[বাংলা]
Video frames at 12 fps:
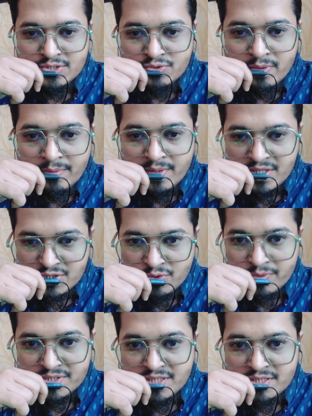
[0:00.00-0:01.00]
জুমাবারের
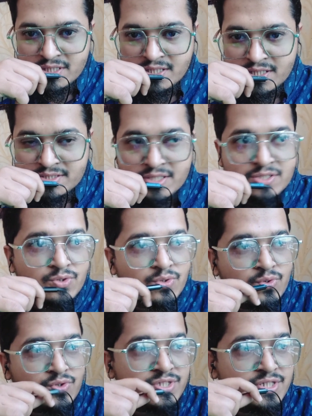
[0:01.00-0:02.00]
শুভেচ্ছা জানিয়ে আজকে শুরু
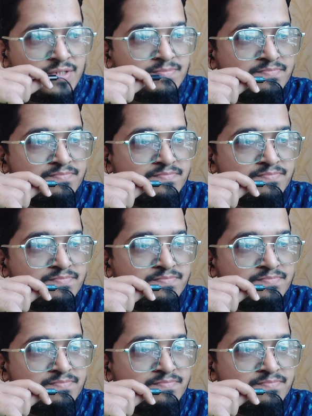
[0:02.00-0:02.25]
করছি